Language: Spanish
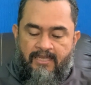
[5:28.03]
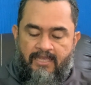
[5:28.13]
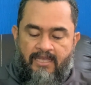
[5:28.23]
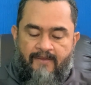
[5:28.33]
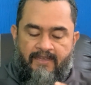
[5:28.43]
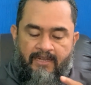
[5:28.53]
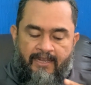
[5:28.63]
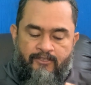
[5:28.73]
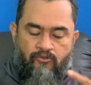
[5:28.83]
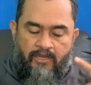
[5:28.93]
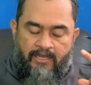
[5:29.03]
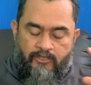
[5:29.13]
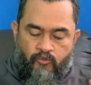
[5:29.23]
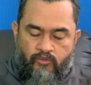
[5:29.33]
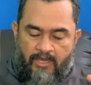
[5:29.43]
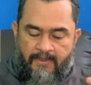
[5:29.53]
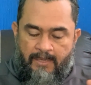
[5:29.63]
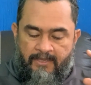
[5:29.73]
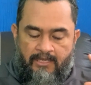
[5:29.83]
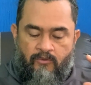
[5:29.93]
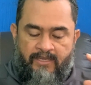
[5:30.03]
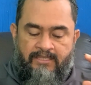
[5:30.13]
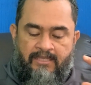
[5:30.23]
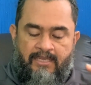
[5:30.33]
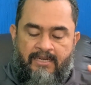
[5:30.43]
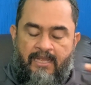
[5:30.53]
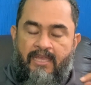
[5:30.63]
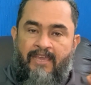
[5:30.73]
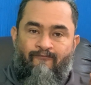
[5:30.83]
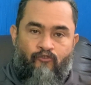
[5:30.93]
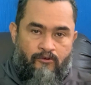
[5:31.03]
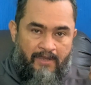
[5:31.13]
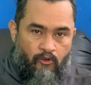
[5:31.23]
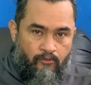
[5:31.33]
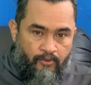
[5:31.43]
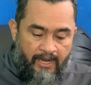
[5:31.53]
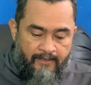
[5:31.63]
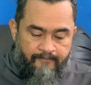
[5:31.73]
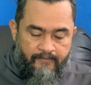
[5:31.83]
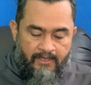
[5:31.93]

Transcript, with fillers: que negaban el hecho que Jesús había venido a esta tierra en forma corporal.